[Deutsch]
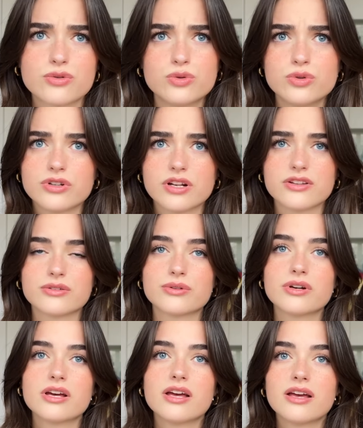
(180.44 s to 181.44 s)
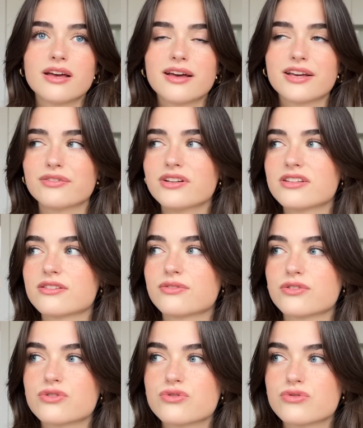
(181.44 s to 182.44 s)
Coole oder so. Ich finde, es ist
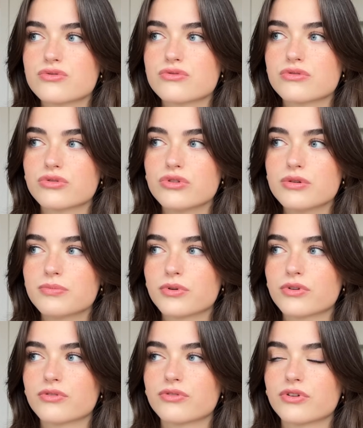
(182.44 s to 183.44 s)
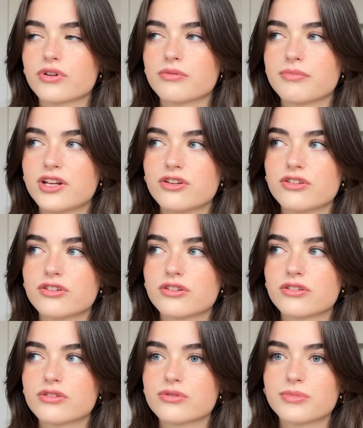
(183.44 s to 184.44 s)
von Typ und von
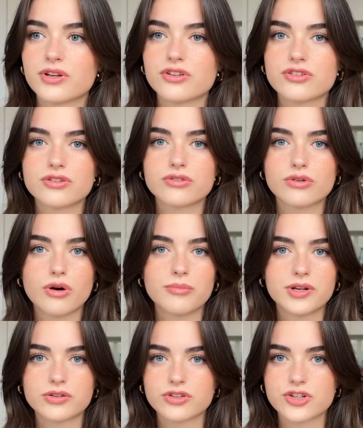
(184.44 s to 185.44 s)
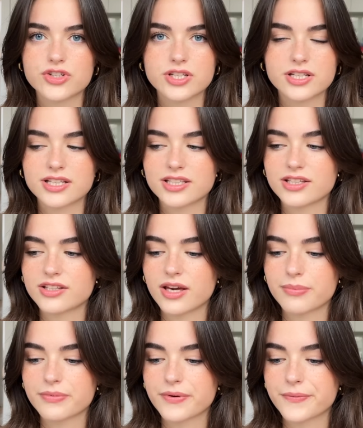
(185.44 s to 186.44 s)
Mensch zu Mensch komplett unterschiedlich. Ich
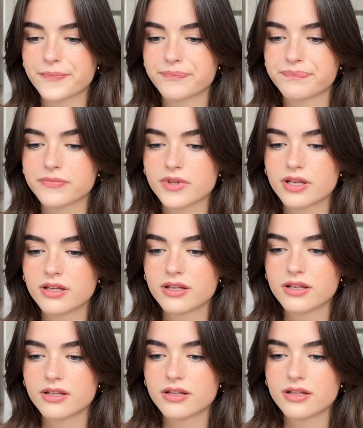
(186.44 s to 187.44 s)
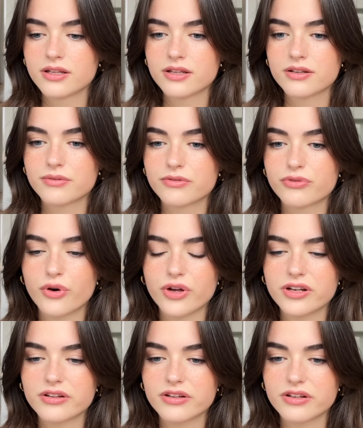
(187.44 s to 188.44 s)
habe ähm,
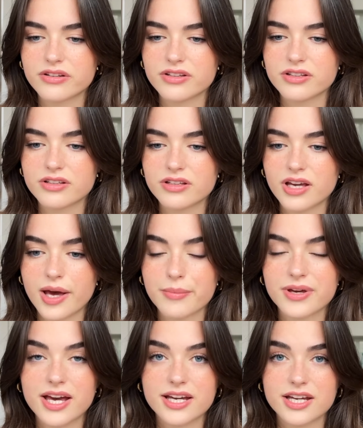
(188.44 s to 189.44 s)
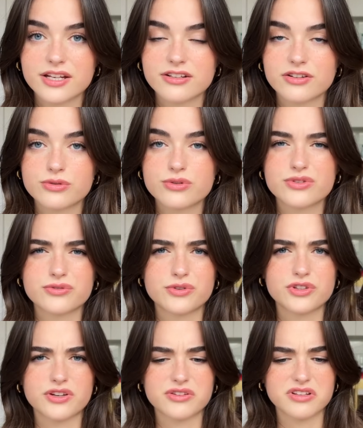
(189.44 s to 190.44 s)
Freunde, die haben gar keine Tattoos und wo
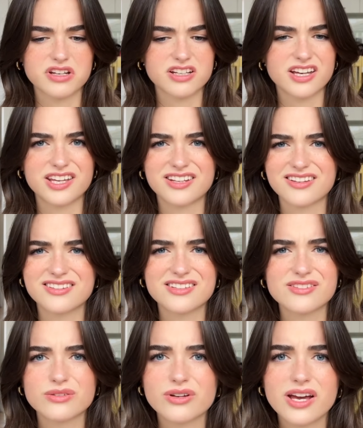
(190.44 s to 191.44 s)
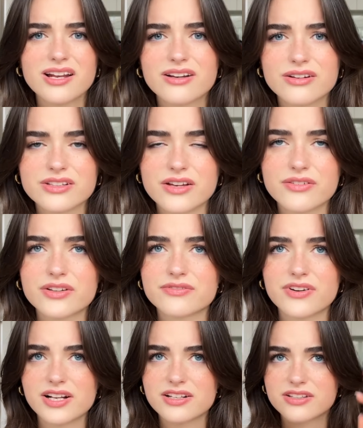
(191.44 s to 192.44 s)
ich auch sage, ey, das sieht so geil aus, einfach
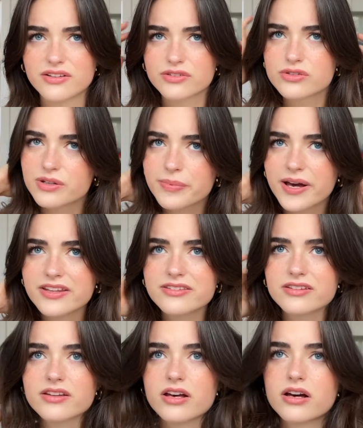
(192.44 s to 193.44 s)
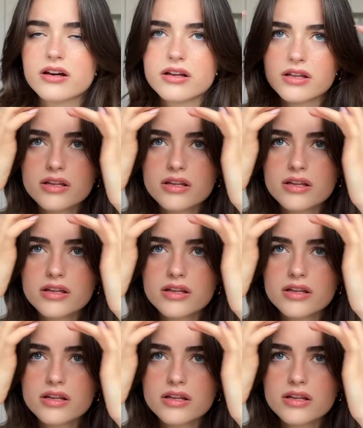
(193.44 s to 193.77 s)
weil es einfach zu dir passt, dieser,